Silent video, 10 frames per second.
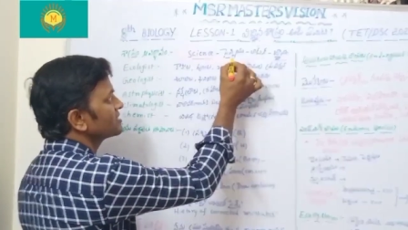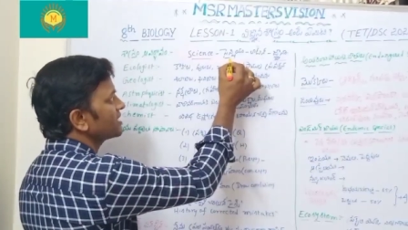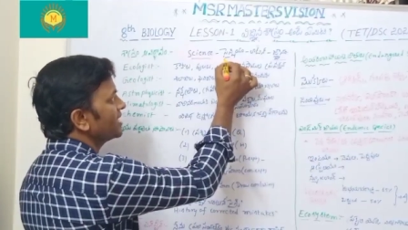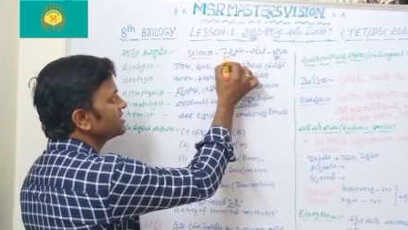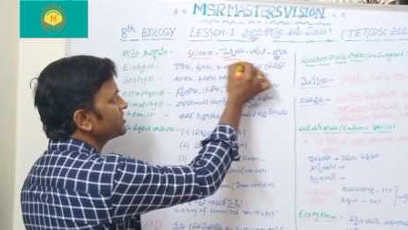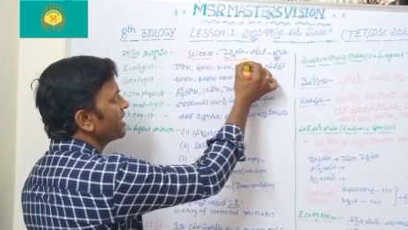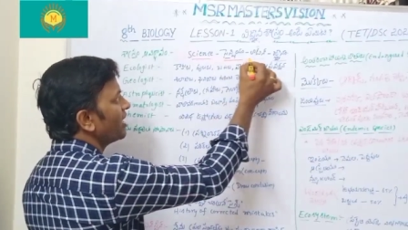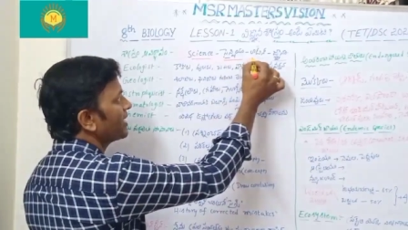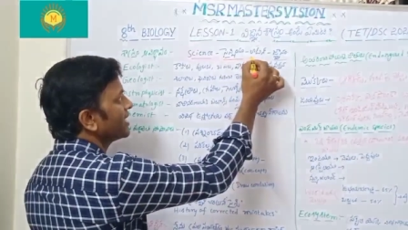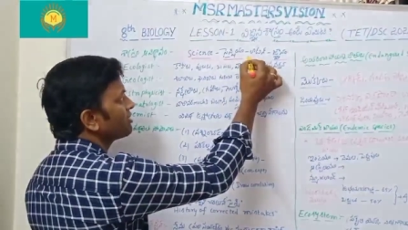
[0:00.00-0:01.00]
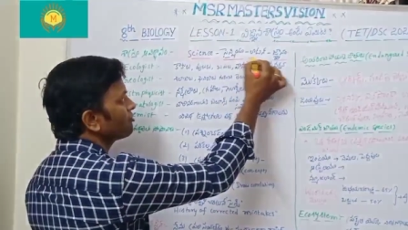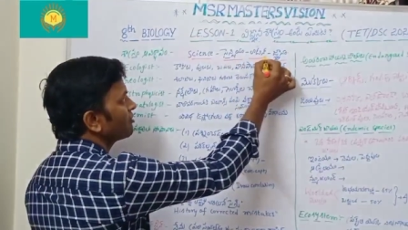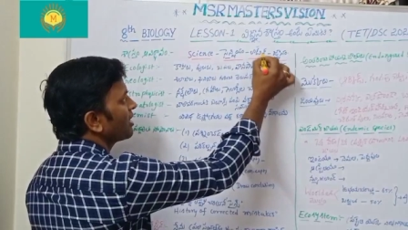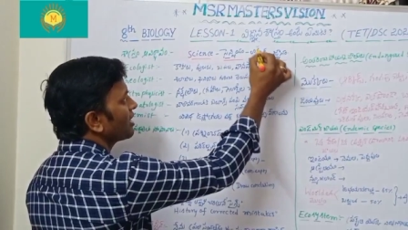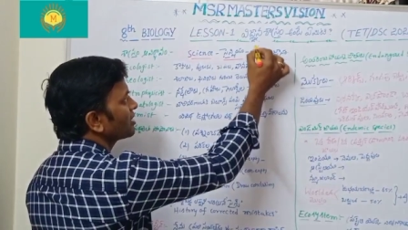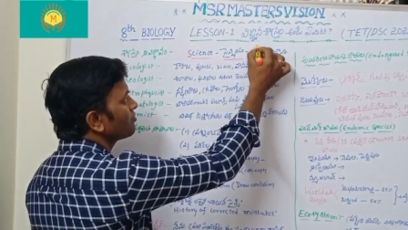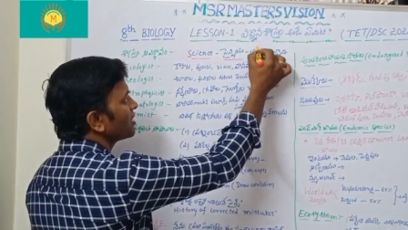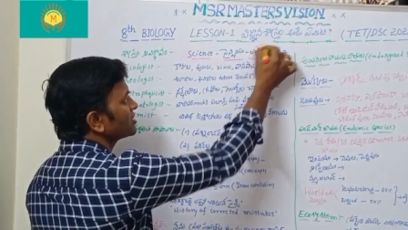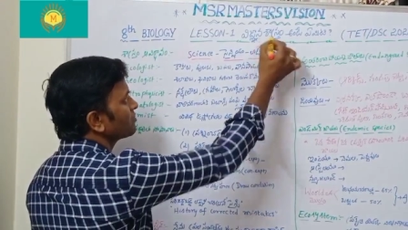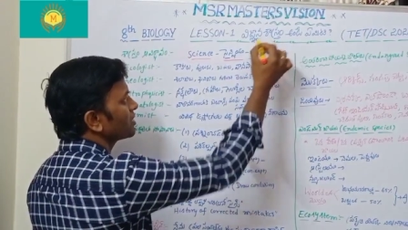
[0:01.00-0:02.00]
సైన్సియా అనేటటువంటి లాటిన్
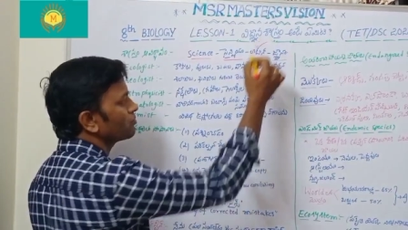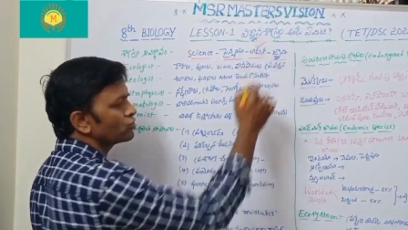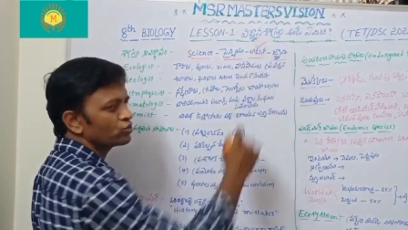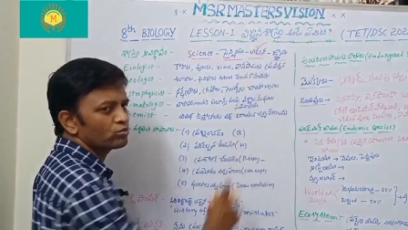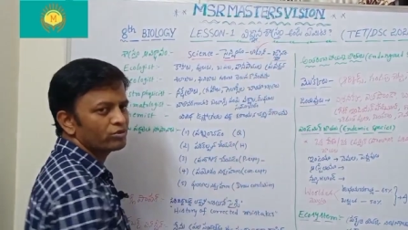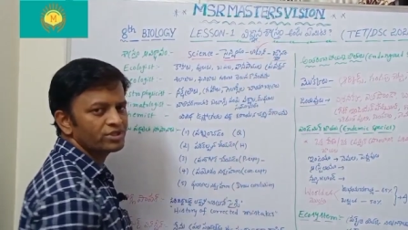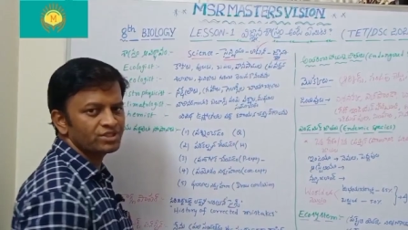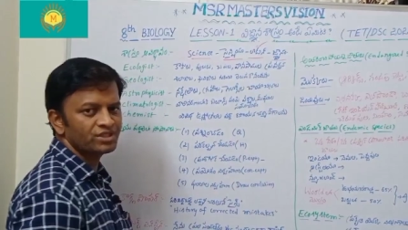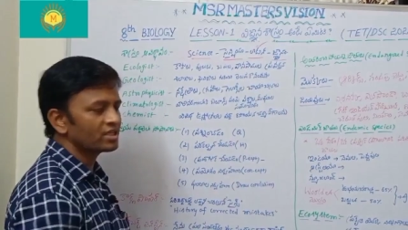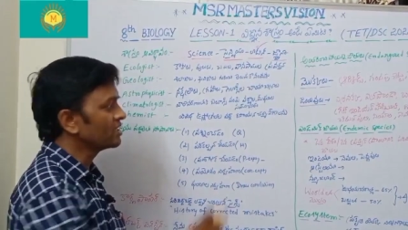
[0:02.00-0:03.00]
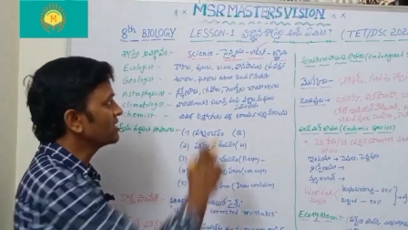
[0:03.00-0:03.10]
భాషా పదం నుంచి ఉద్భవించింది